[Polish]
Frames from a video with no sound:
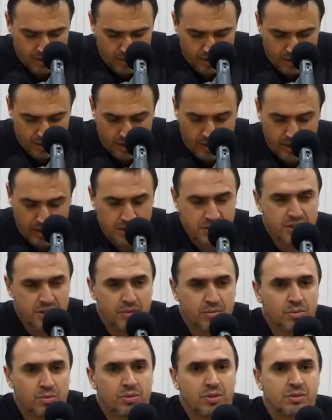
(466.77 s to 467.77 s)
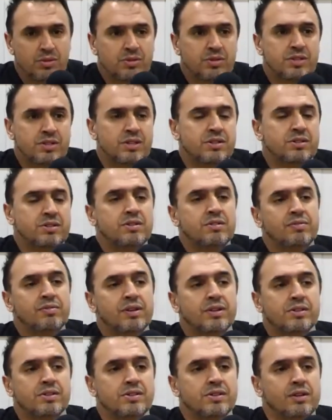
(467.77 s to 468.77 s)
Ale ja czytam tutaj coś znacznie
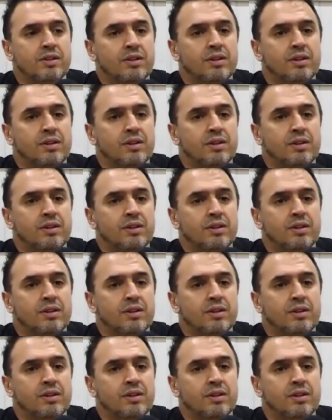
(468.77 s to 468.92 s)
więcej.